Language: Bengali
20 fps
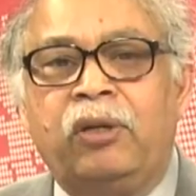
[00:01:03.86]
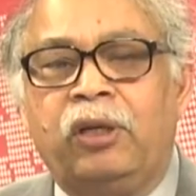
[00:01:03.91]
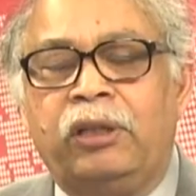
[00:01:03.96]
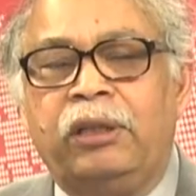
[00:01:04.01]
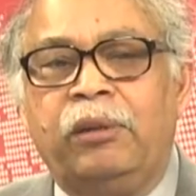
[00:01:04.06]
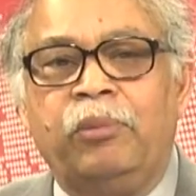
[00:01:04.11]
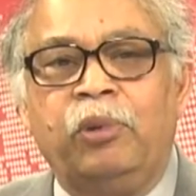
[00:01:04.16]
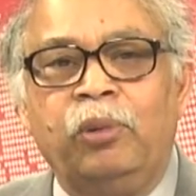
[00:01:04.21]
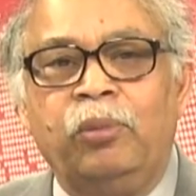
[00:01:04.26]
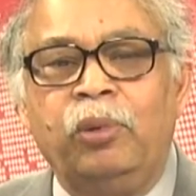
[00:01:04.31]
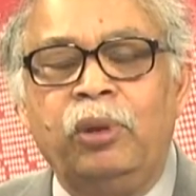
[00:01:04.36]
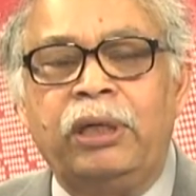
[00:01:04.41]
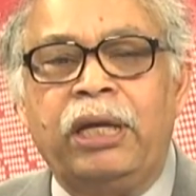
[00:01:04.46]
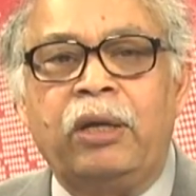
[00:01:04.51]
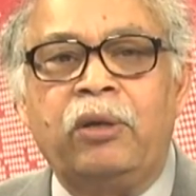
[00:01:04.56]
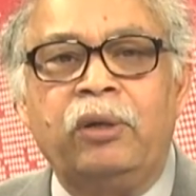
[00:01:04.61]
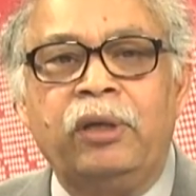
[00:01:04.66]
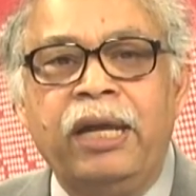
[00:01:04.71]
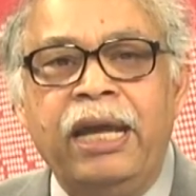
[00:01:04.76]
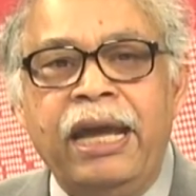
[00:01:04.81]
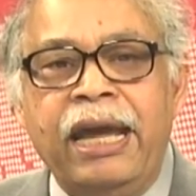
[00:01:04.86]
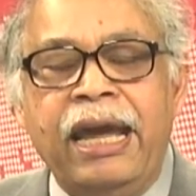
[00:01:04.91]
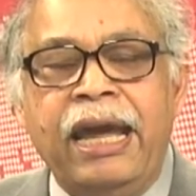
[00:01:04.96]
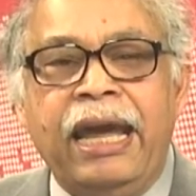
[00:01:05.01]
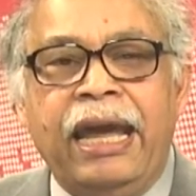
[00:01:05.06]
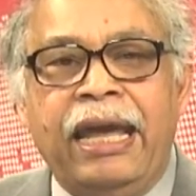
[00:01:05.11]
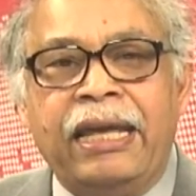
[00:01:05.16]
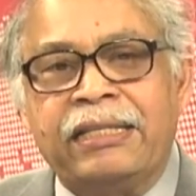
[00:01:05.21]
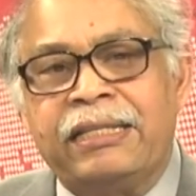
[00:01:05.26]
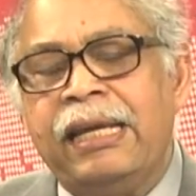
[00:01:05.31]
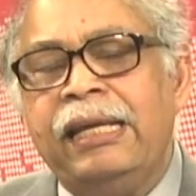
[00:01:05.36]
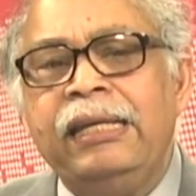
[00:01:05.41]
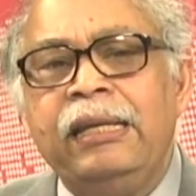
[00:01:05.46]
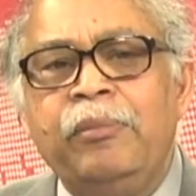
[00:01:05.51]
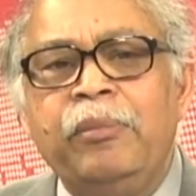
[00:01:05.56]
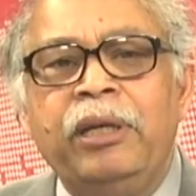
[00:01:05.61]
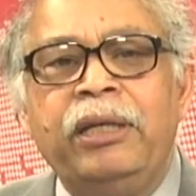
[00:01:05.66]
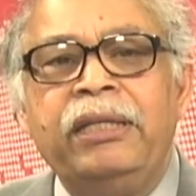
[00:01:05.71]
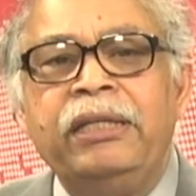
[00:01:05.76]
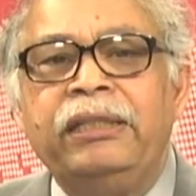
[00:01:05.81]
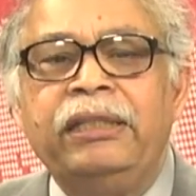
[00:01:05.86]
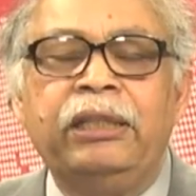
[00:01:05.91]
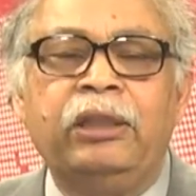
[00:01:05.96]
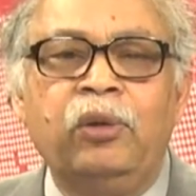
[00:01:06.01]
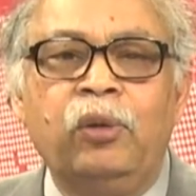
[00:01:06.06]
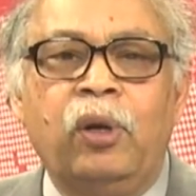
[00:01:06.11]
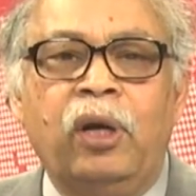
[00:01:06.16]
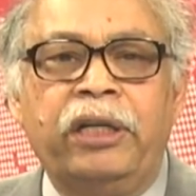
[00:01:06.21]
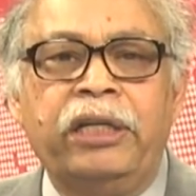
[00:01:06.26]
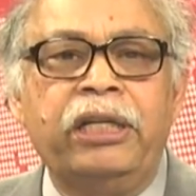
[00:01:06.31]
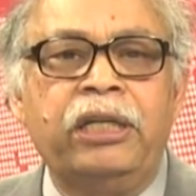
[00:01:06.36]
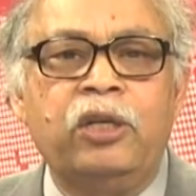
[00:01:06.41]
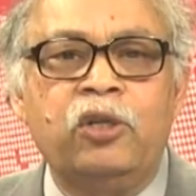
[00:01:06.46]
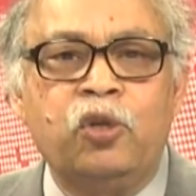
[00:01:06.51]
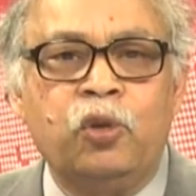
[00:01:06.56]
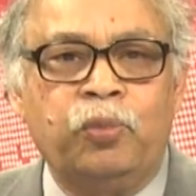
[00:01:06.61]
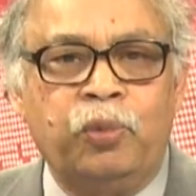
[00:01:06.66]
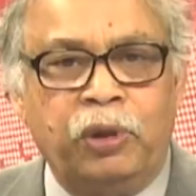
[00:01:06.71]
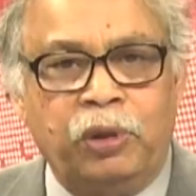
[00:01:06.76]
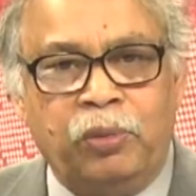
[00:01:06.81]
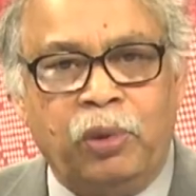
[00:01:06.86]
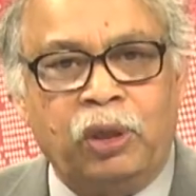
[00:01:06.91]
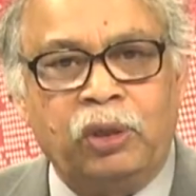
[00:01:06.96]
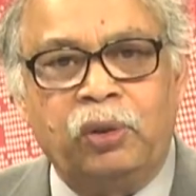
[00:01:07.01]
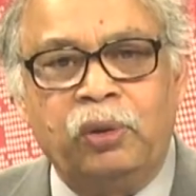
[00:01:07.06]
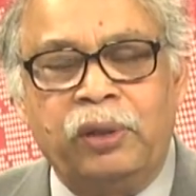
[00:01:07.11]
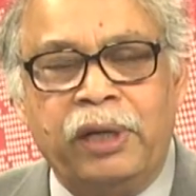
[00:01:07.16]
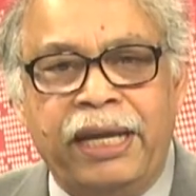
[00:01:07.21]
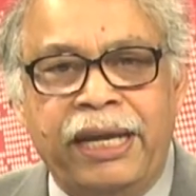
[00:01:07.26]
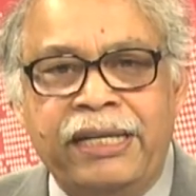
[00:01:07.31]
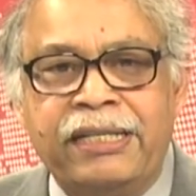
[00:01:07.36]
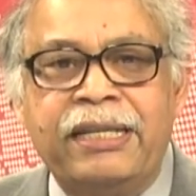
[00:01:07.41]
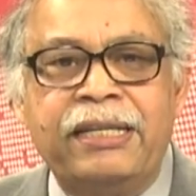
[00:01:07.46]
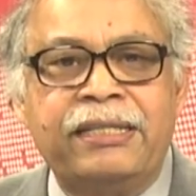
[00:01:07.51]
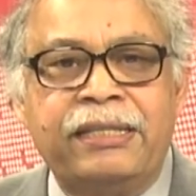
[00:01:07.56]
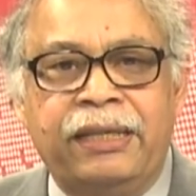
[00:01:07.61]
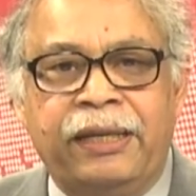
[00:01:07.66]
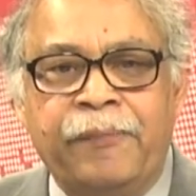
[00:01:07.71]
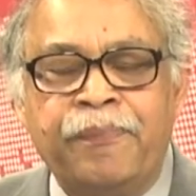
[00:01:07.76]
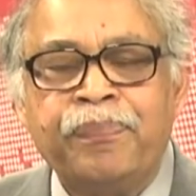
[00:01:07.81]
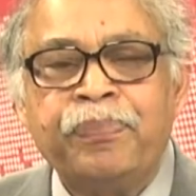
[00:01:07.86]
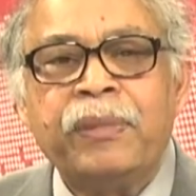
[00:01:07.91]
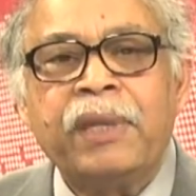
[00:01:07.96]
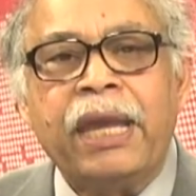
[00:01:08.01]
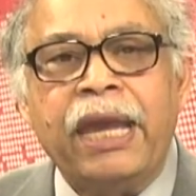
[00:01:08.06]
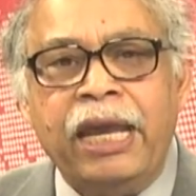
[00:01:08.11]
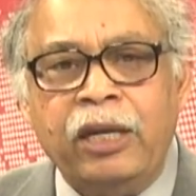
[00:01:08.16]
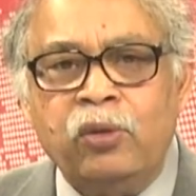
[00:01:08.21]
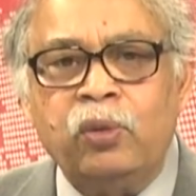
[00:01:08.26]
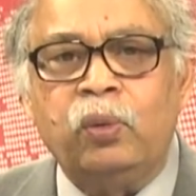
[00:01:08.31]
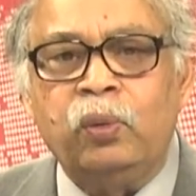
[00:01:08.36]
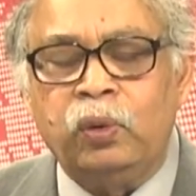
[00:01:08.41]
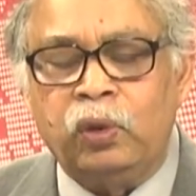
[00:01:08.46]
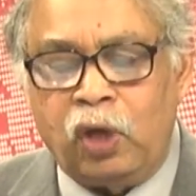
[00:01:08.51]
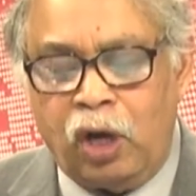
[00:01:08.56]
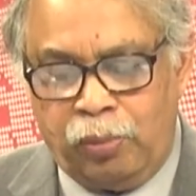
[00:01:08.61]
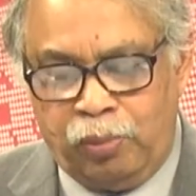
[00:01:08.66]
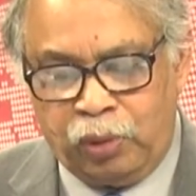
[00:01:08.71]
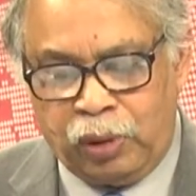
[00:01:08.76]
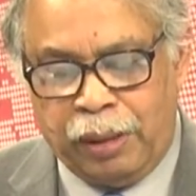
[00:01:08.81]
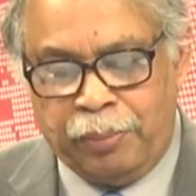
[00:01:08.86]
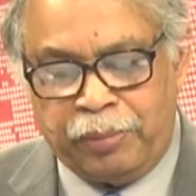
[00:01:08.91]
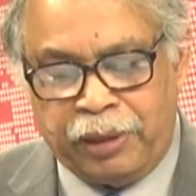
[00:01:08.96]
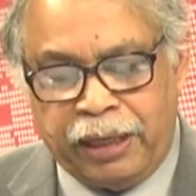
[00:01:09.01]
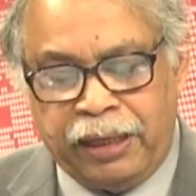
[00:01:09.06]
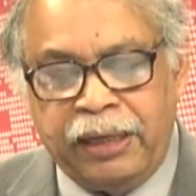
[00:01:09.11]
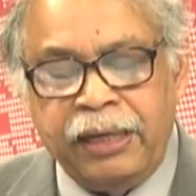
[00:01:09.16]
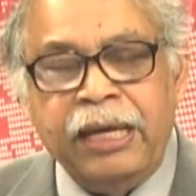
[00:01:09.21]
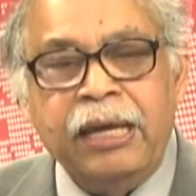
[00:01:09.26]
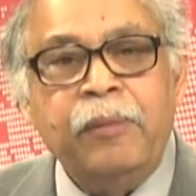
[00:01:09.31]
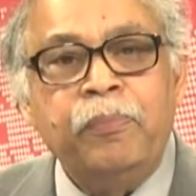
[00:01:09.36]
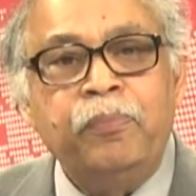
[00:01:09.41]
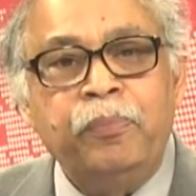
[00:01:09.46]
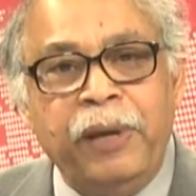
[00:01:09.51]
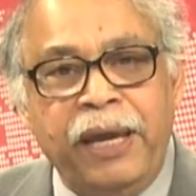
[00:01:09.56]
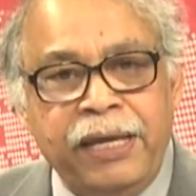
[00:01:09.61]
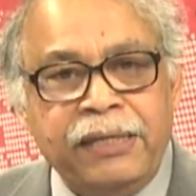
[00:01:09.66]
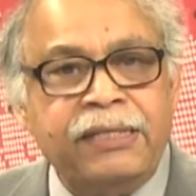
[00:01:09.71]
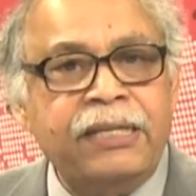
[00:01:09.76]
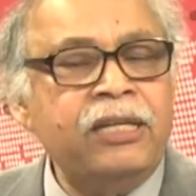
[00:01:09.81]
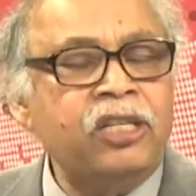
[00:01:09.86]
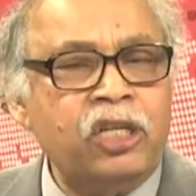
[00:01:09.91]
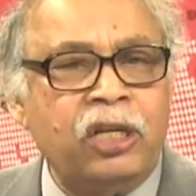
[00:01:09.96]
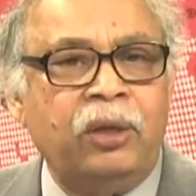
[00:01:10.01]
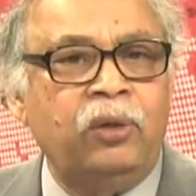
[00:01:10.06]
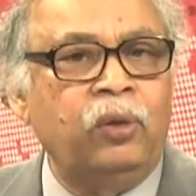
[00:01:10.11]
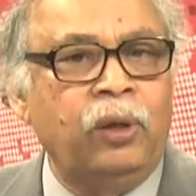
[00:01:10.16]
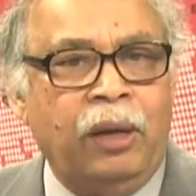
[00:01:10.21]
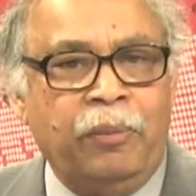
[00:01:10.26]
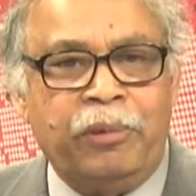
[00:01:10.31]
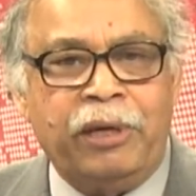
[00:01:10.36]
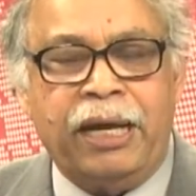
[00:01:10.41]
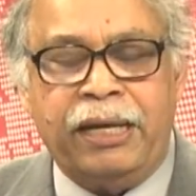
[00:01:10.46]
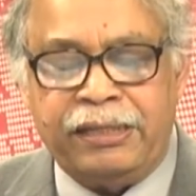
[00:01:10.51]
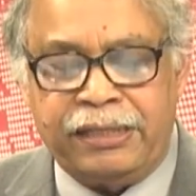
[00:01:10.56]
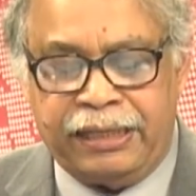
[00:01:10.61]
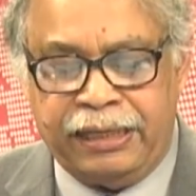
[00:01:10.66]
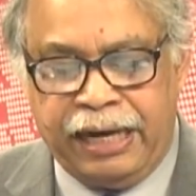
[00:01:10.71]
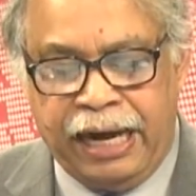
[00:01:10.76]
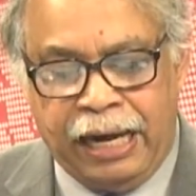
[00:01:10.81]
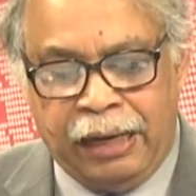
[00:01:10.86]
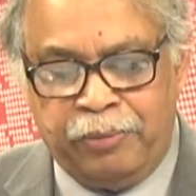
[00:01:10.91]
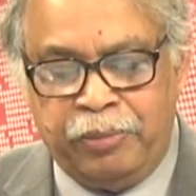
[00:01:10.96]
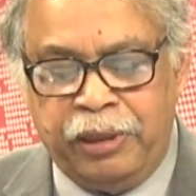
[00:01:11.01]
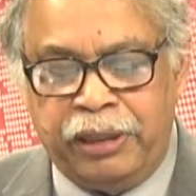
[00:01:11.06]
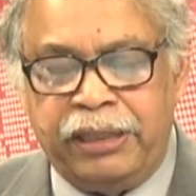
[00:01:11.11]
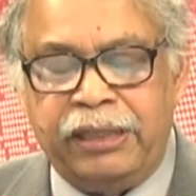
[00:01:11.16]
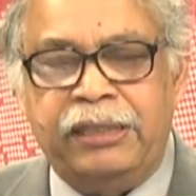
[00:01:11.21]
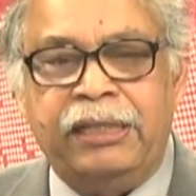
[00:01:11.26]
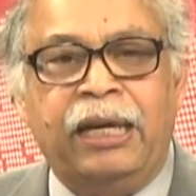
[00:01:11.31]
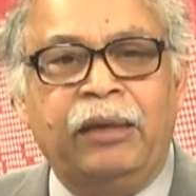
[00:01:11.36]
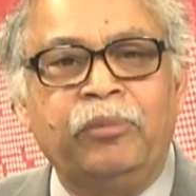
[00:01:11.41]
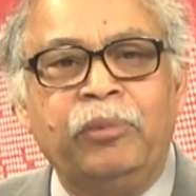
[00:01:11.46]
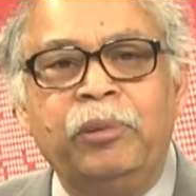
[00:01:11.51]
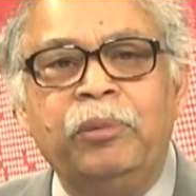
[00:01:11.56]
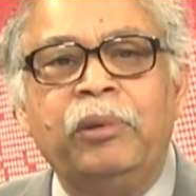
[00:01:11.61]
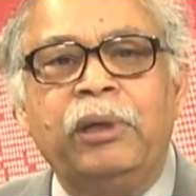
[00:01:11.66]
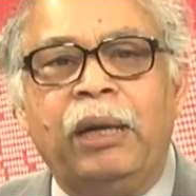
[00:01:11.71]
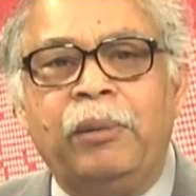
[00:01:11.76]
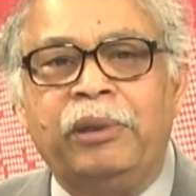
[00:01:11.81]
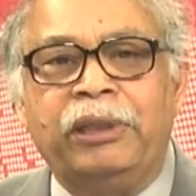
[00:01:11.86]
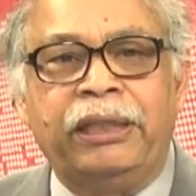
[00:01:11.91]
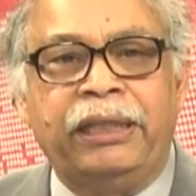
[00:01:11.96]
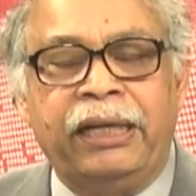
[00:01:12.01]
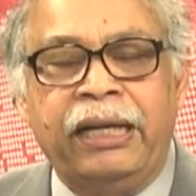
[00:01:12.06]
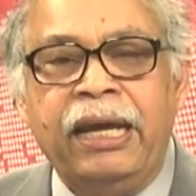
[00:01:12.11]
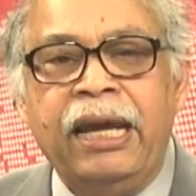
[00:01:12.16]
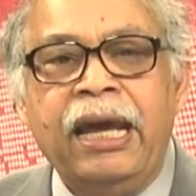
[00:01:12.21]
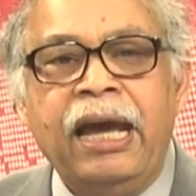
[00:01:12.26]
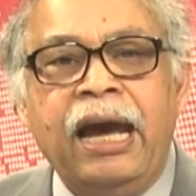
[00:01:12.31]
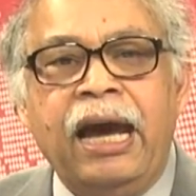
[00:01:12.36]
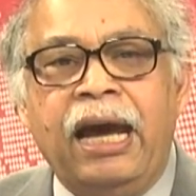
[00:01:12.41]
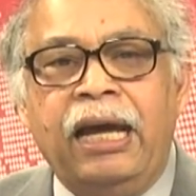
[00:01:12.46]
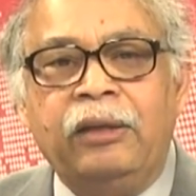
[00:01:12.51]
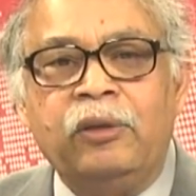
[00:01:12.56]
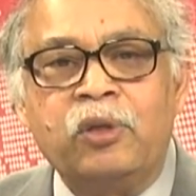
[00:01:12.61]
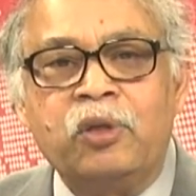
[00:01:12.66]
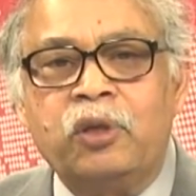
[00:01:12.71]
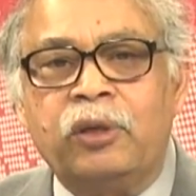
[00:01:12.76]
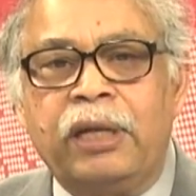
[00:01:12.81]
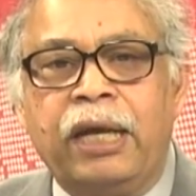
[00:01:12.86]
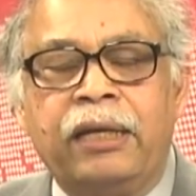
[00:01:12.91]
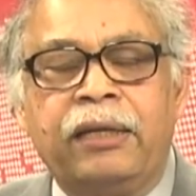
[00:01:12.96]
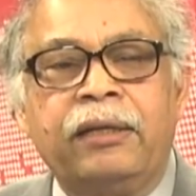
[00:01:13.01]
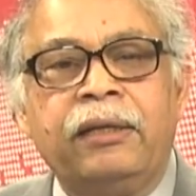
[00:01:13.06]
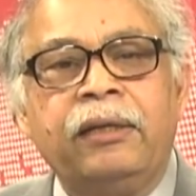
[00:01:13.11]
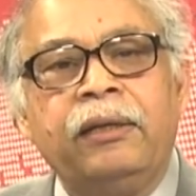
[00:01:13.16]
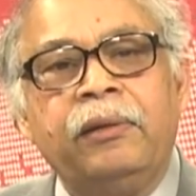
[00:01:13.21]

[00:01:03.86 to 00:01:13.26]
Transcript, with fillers: কথা বলবো কারণ অ্যাসাইলামের নীতিতেও অনেক কিছু পরিবর্তন এসেছে এটুকুন খবর আমরা পেয়েছি সেগুলো আমরা আজকের আপডেটে জানবো এবং আমাদের আলোচনার